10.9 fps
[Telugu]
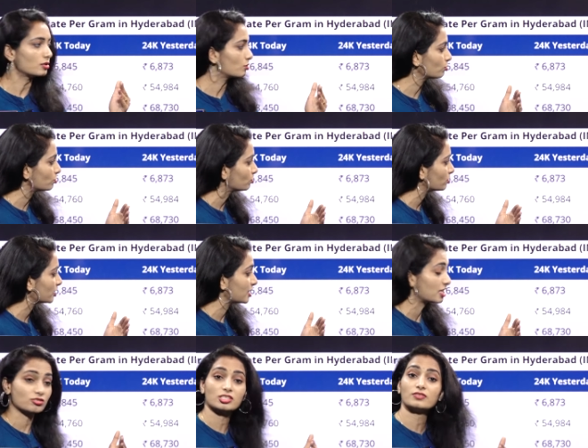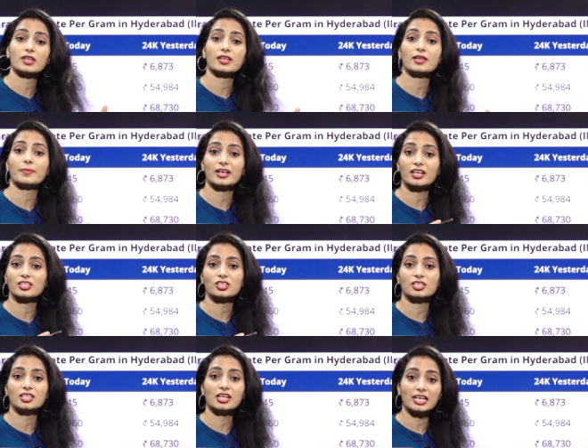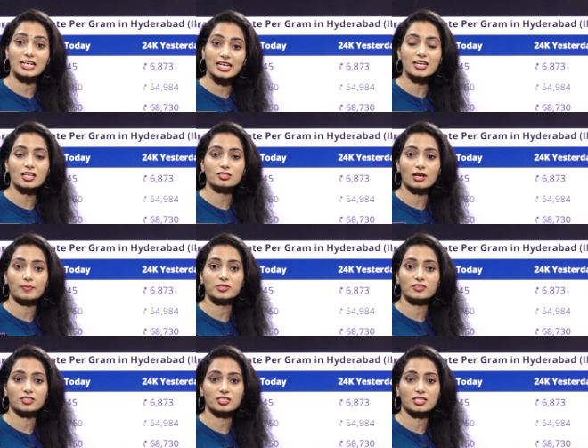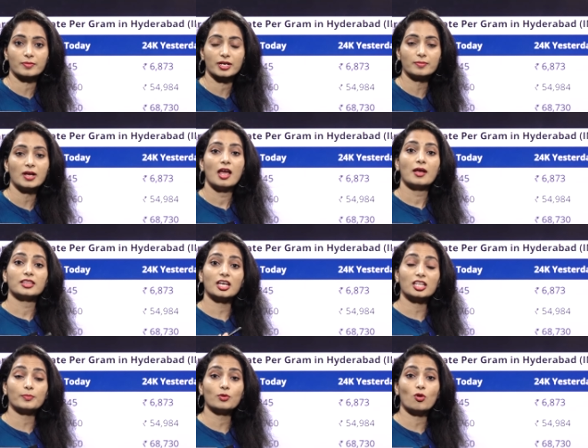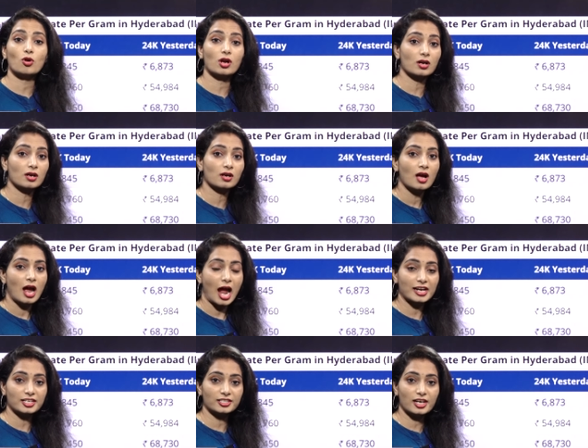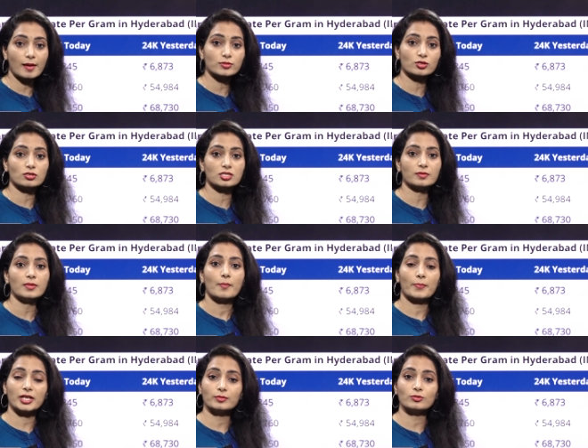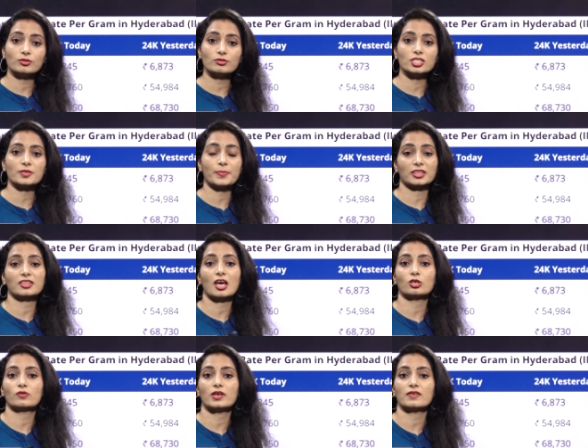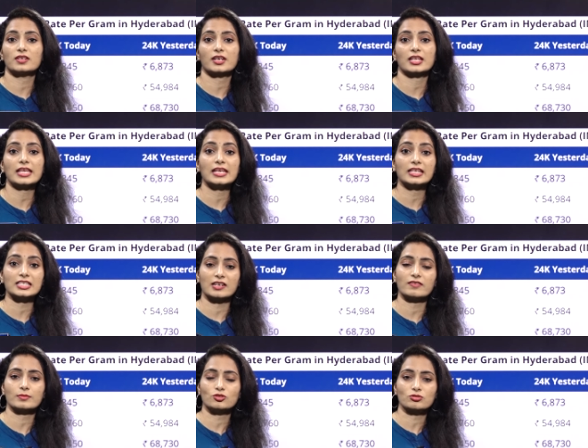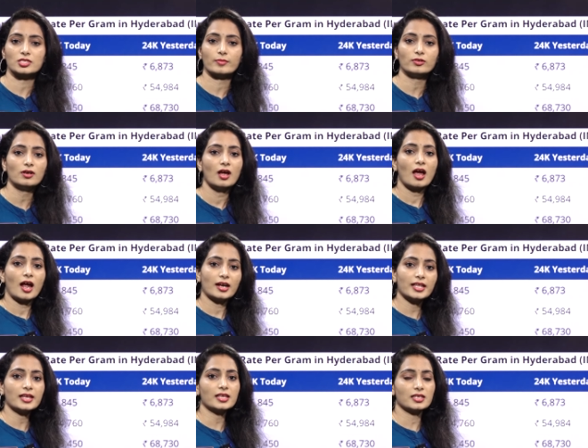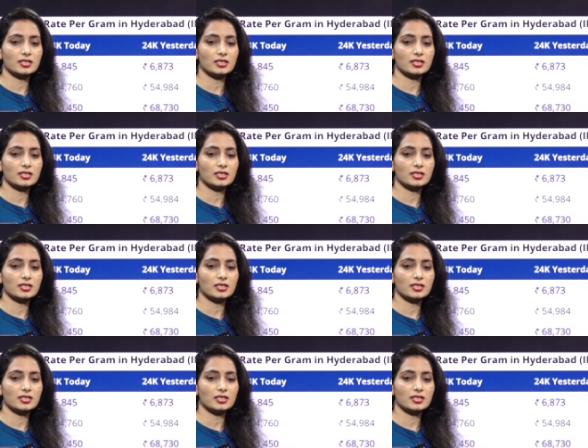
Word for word: టూ టు త్రీ థౌజండ్ వరకు పెరగడం జరిగింది కానీ నిన్న అబ్జర్వ్ చేస్తే మనం దాదాపు ఒక హండ్రెడ్ గ్రామ్స్ కోసం పదమూడు నుంచి పద్నాలుగు వేల వరకు అయితే ఇంక్రీజ్ అవ్వడం చూసాము అంటే